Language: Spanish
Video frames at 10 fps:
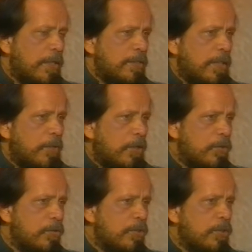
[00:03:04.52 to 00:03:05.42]
Hacia
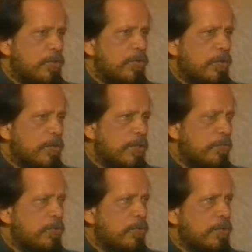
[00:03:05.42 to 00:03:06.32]
abajo ciertos
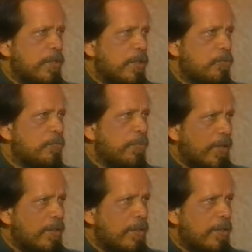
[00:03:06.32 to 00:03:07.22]
conceptos, tenemos
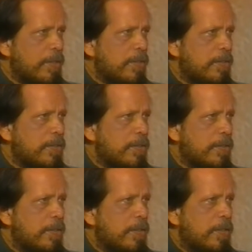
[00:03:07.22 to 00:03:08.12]
prácticas
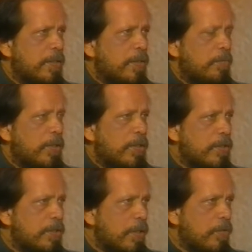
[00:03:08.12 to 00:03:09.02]
para
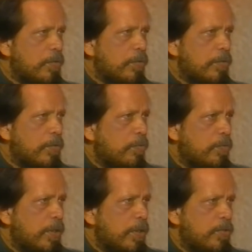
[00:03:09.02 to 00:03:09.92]
el desarrollo del
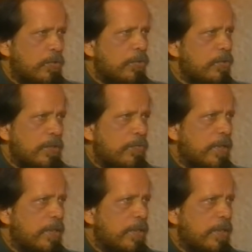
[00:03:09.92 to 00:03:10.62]
hombre en todos los